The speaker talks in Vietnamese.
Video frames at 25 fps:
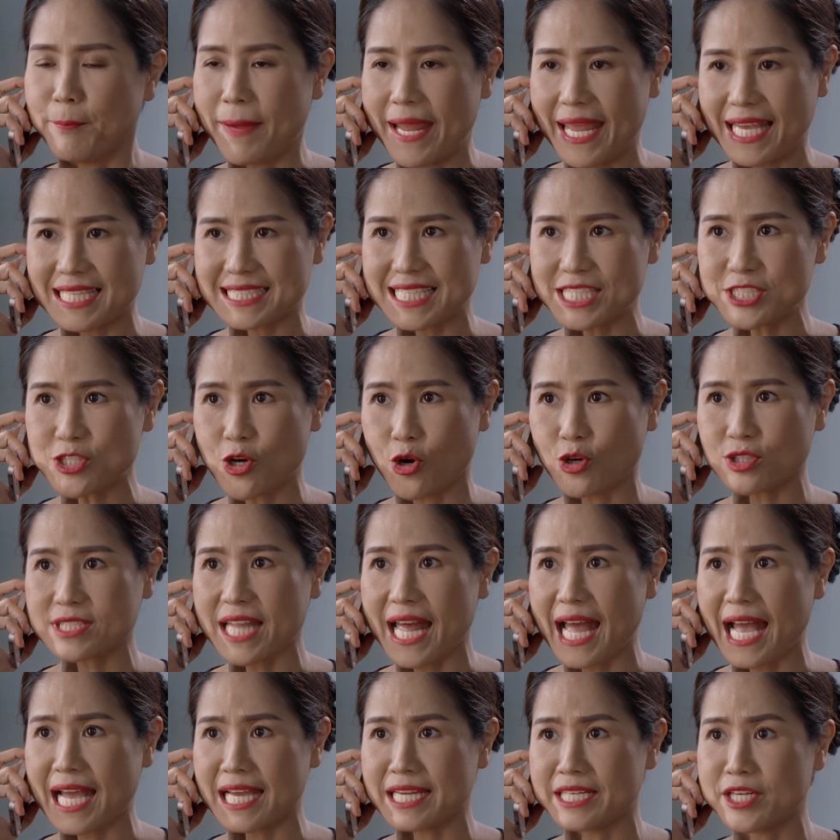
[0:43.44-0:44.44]
Mẹ sẽ trổ
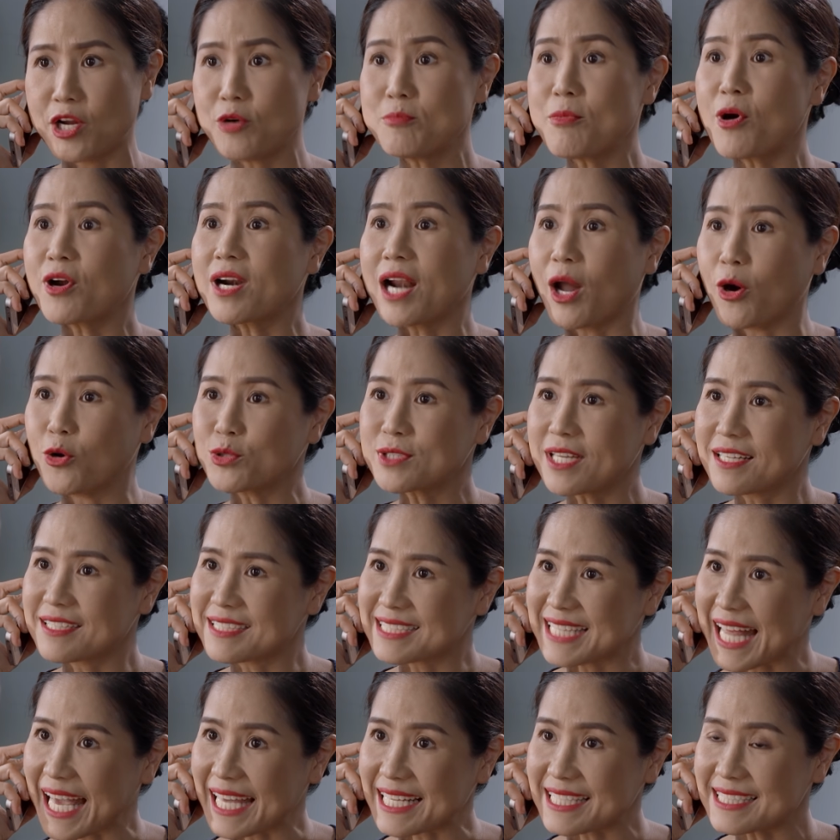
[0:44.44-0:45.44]
tài nấu món lẩu thần
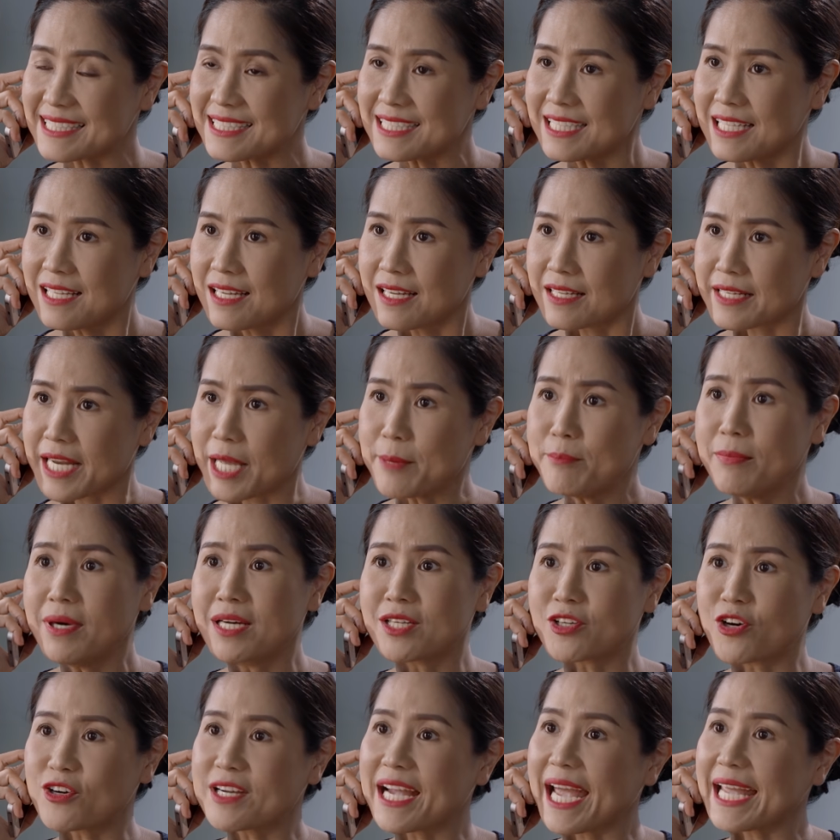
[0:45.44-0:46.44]
thánh Để mừng
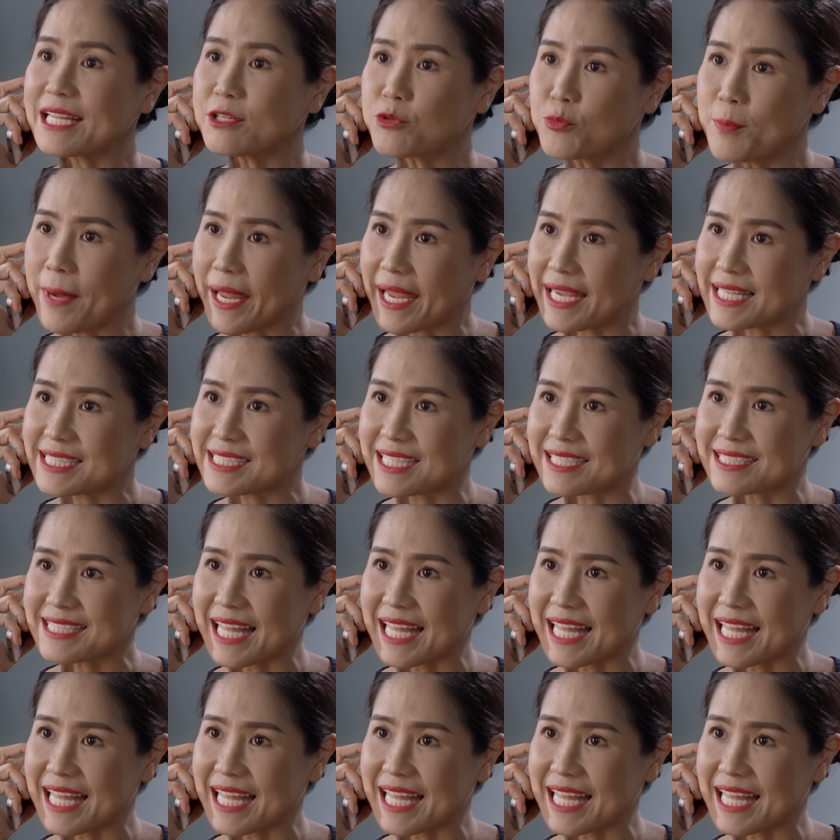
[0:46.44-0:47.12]
con gái của mẹ trở